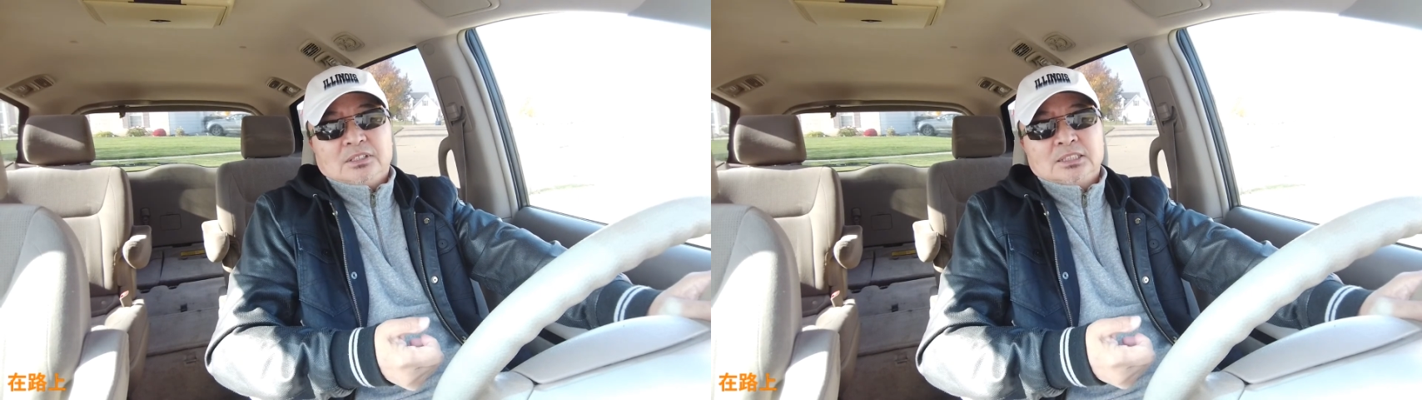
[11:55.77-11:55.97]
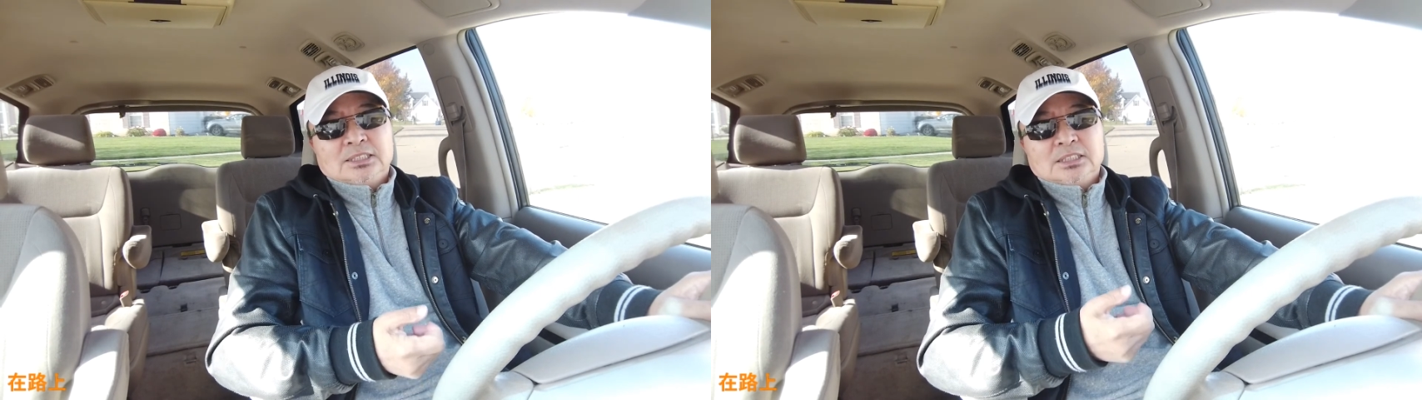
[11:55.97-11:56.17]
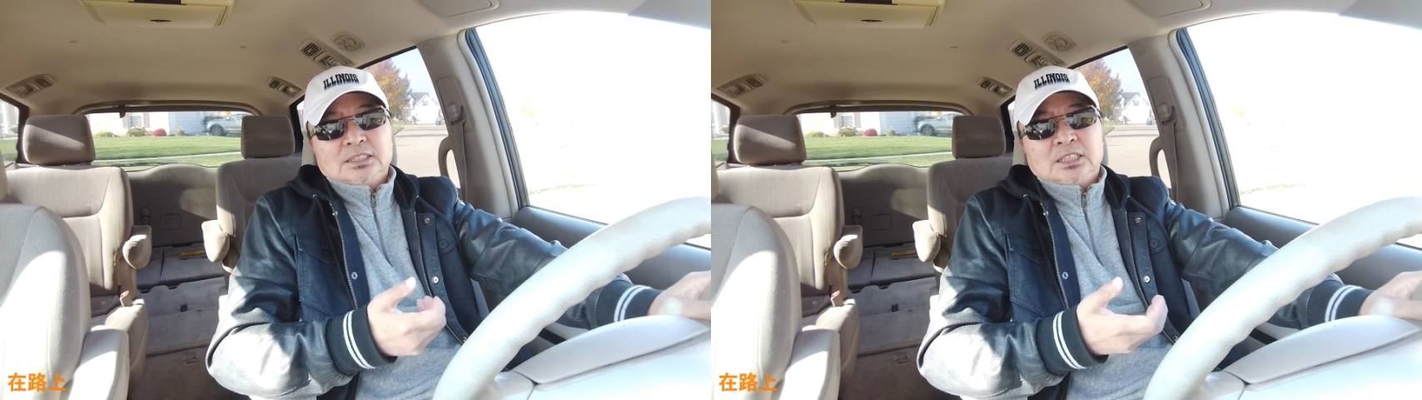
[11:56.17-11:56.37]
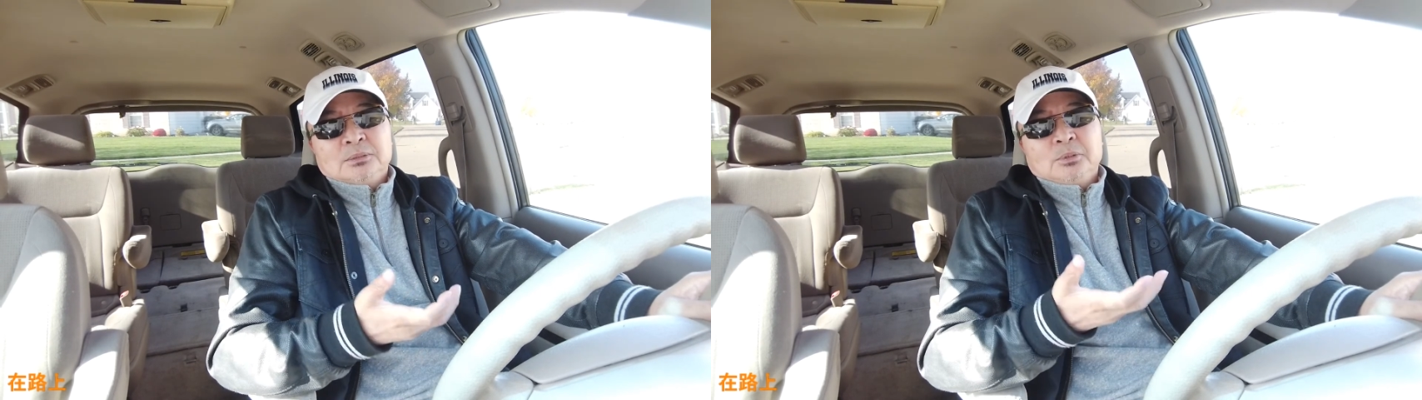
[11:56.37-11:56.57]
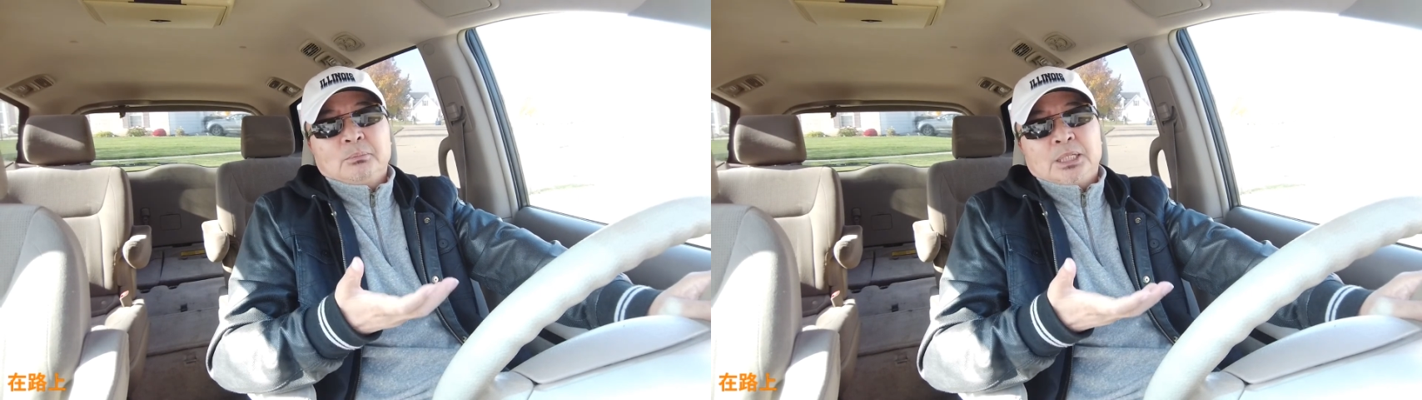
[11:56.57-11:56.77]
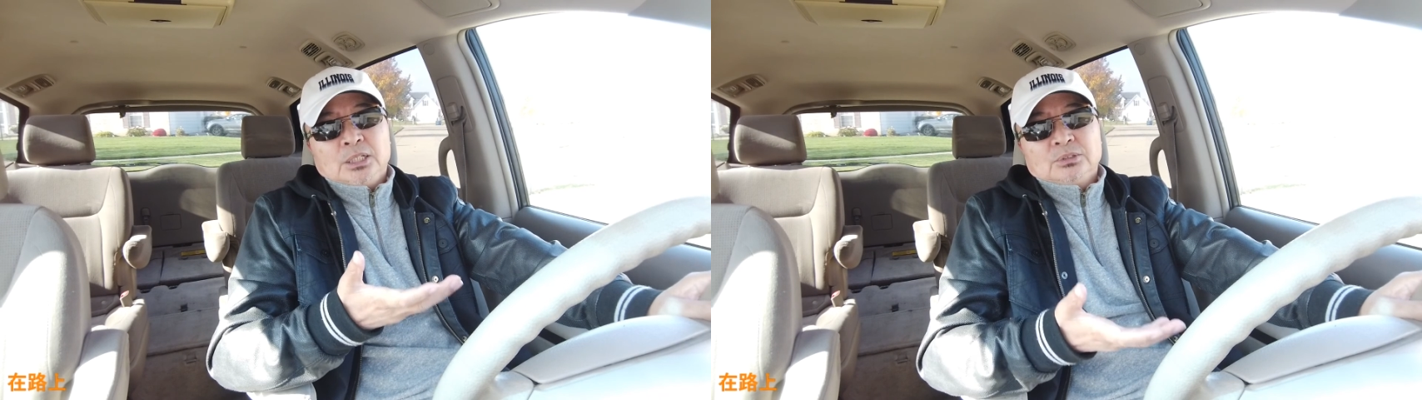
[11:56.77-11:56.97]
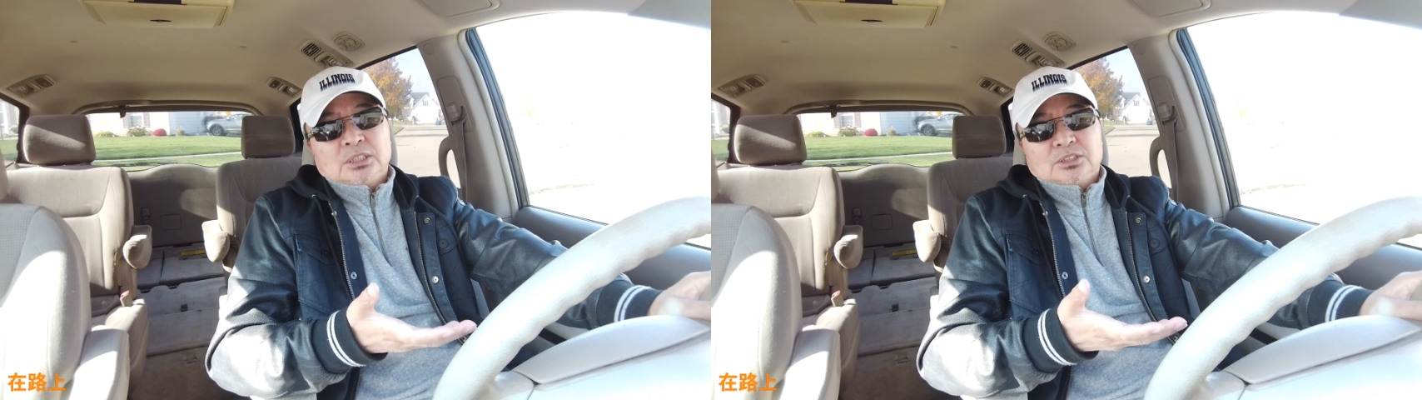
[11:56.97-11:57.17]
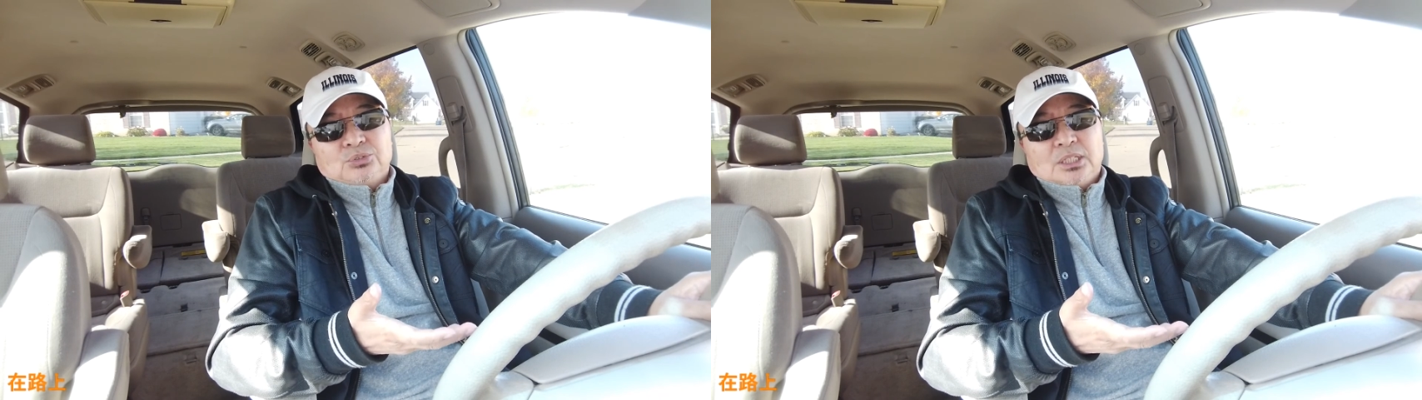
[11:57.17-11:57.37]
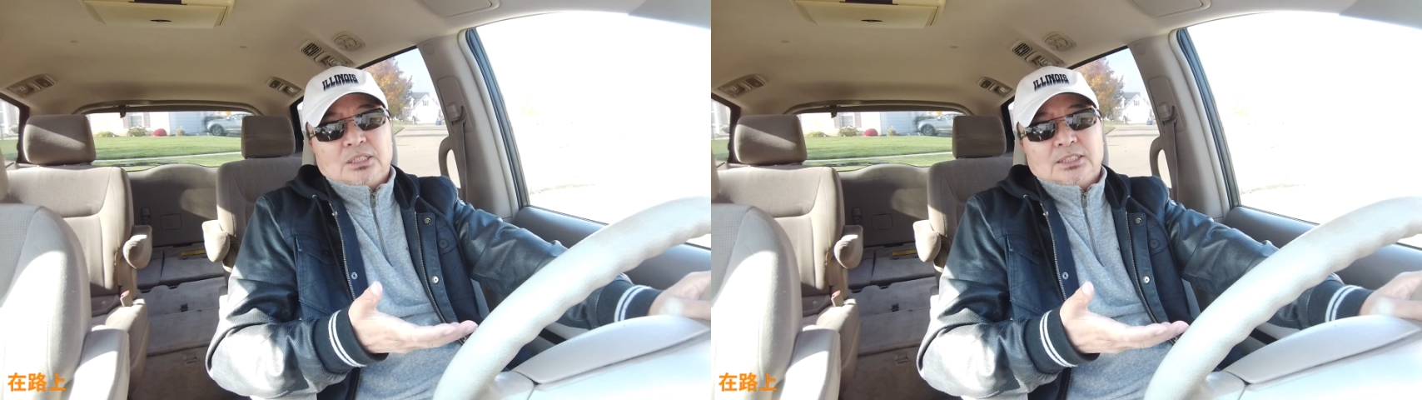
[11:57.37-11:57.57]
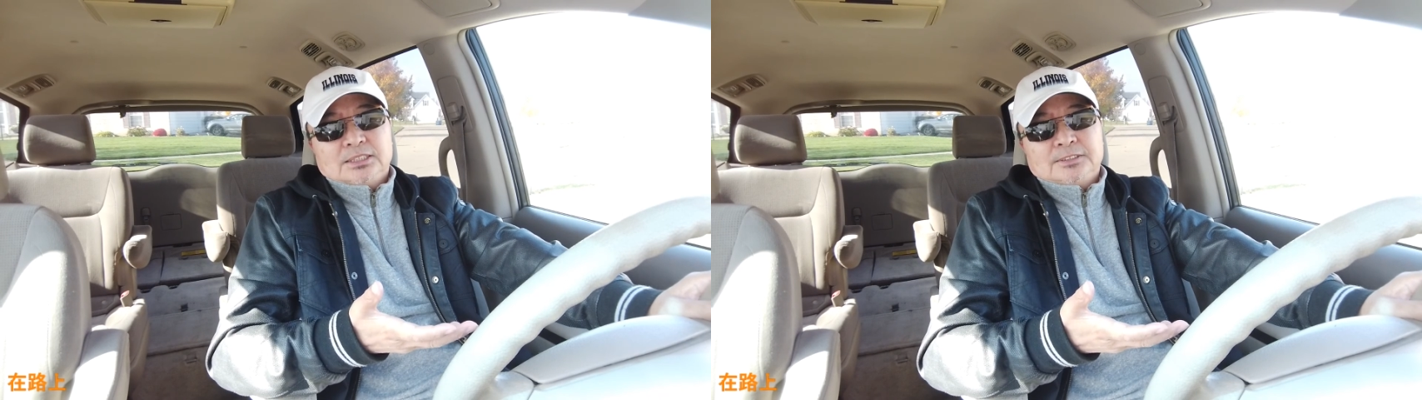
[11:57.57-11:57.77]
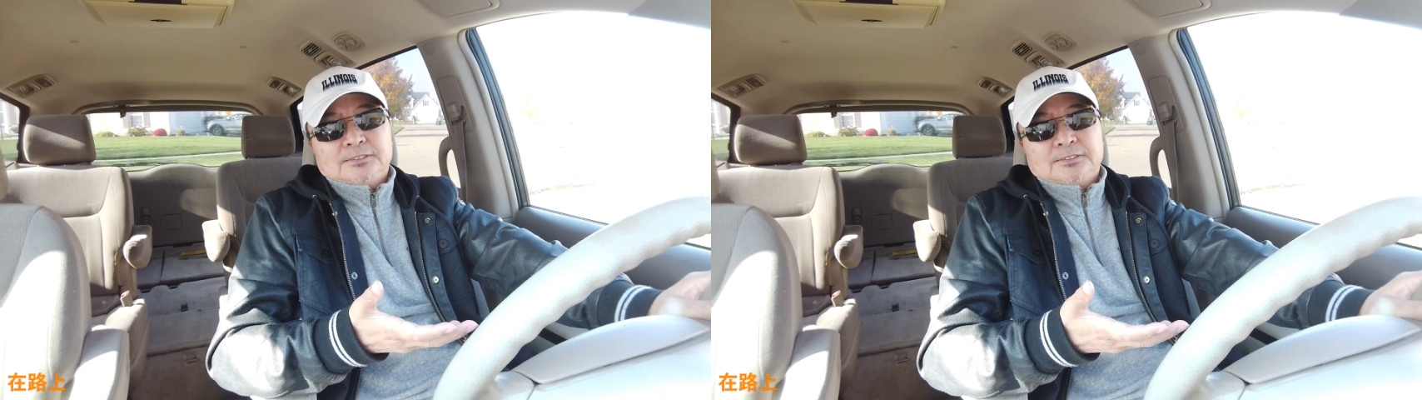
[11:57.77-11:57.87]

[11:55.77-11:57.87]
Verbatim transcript: 方。你根本没有这个权利，